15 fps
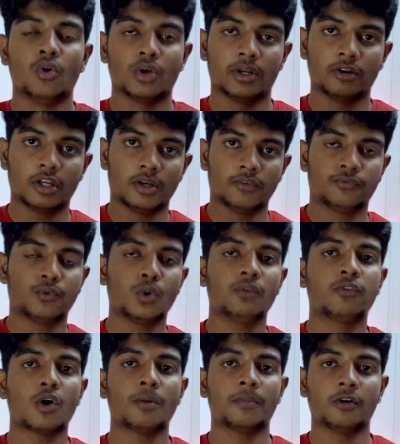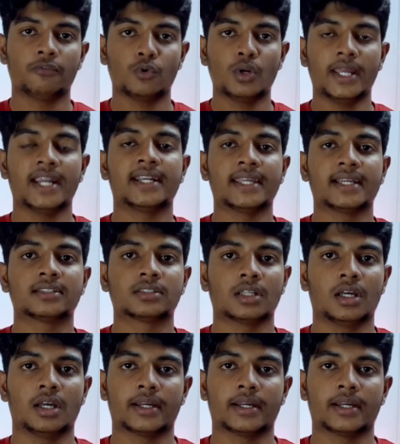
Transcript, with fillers: ஒரு ஃபுல் ஃபார்ம் ஃபுல் ஏடிஎக்ஸ் எக்ஸ்